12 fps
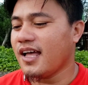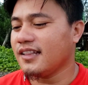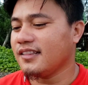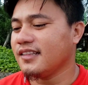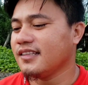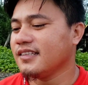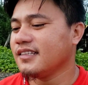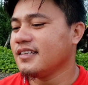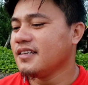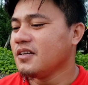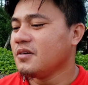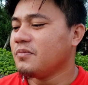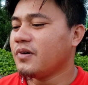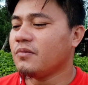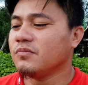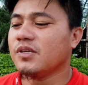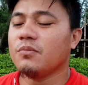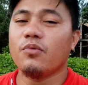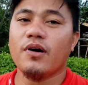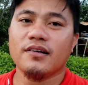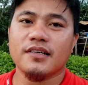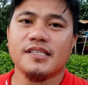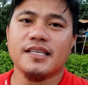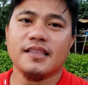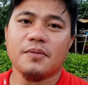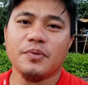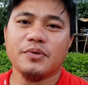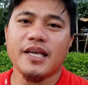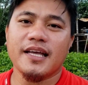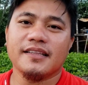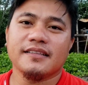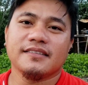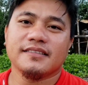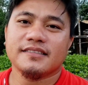lahat from Sambuanga City po yan